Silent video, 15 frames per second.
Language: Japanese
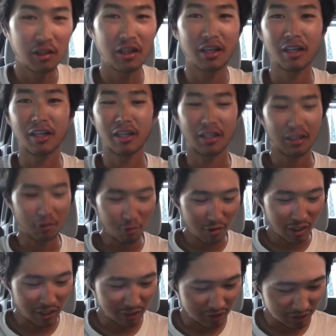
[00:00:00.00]
えー、今
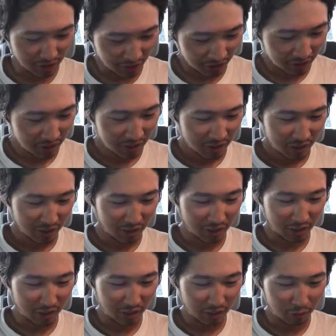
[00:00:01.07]
回ですね、
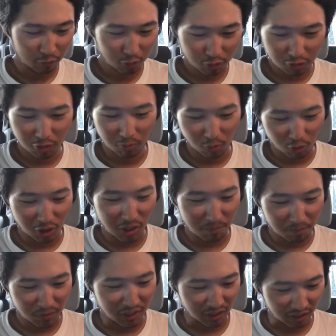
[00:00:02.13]
えー、うどんともう一
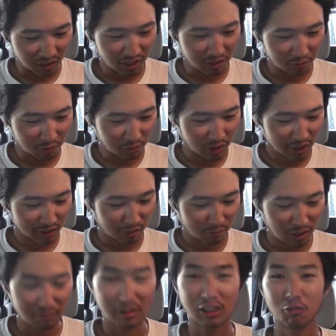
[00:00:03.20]
品、あのー、買って
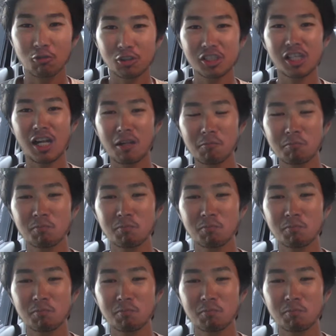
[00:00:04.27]
まいりましたこちら